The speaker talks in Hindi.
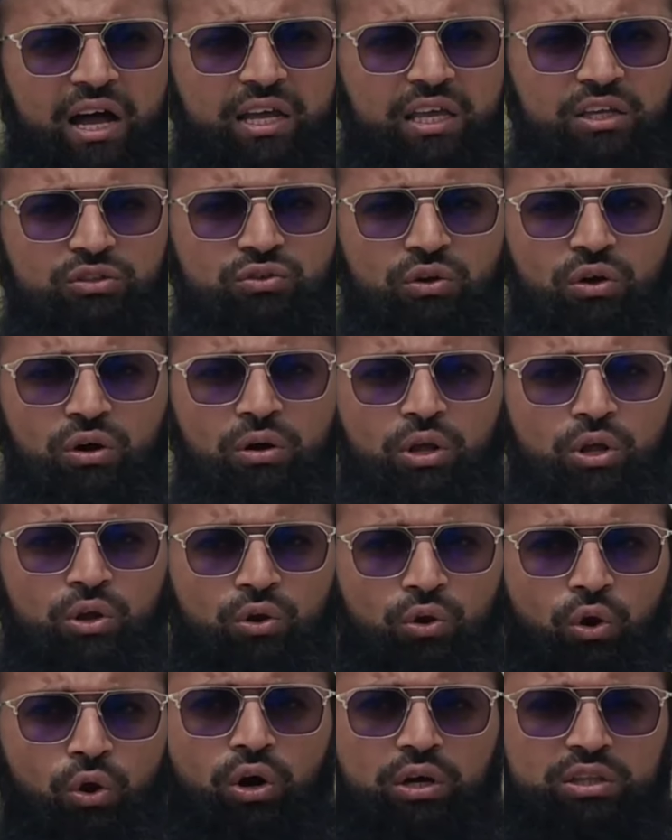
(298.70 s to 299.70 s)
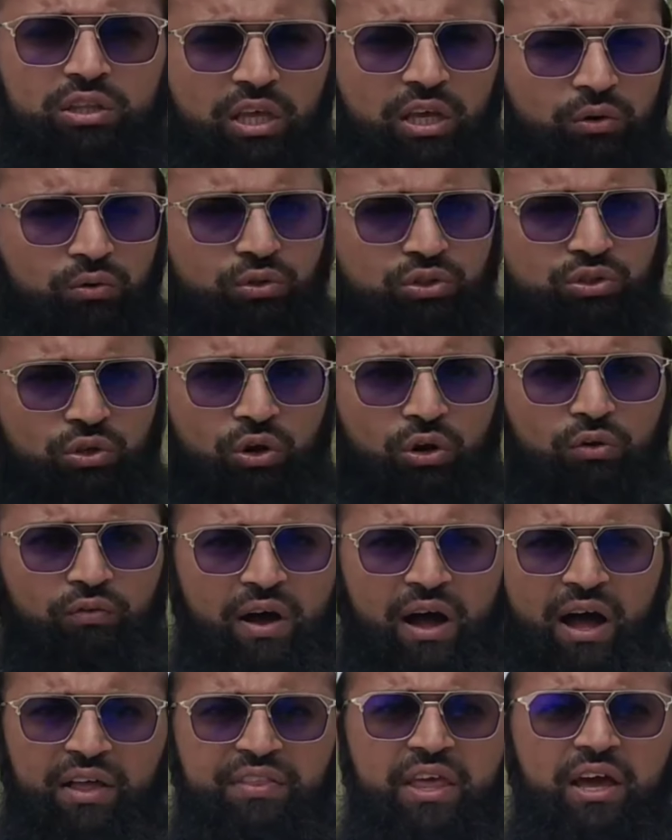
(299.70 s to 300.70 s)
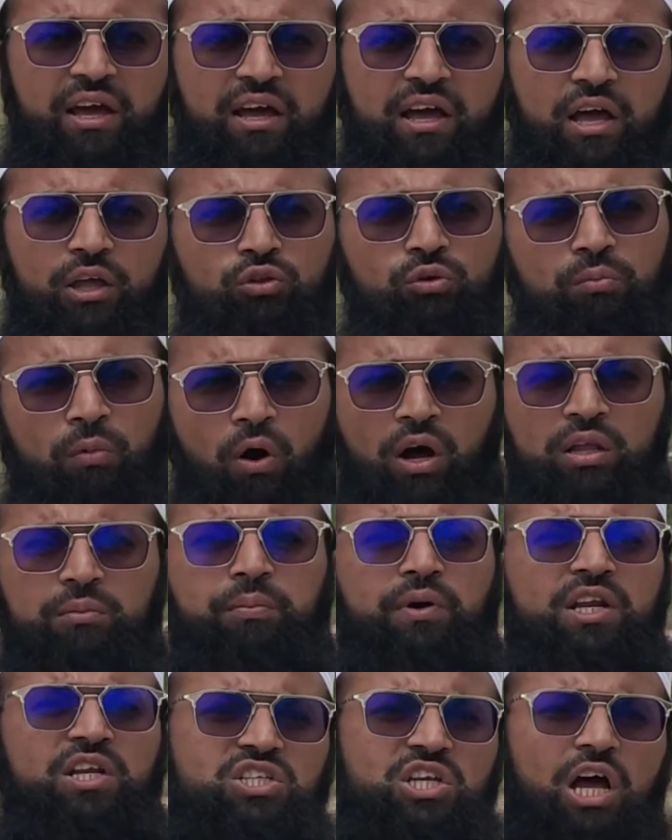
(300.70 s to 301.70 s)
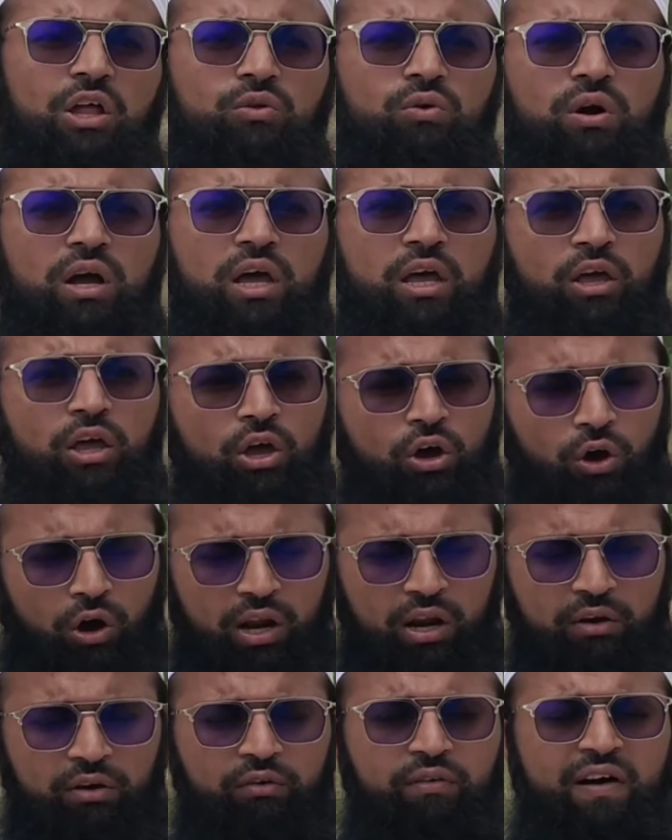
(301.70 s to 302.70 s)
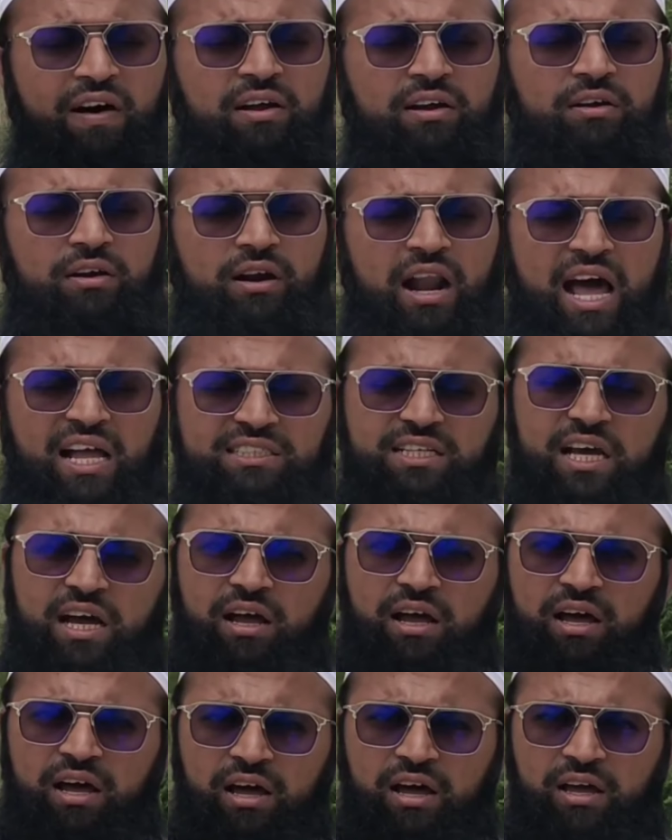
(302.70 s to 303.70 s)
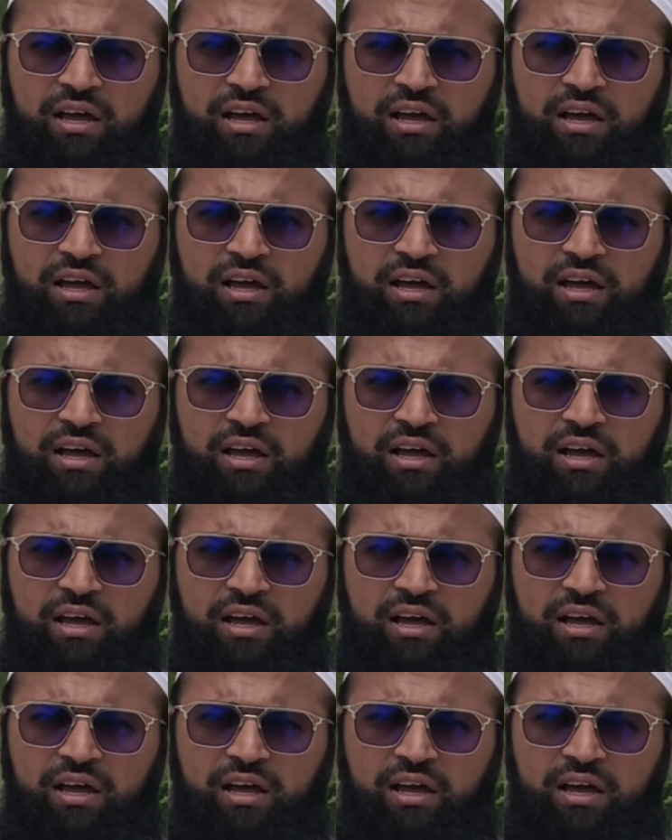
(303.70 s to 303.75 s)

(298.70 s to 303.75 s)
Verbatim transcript: वहाँ के जो लोग थे कुछ लोग वहाँ देख गए तो बहुत परेशान परेशान हो गए और राजा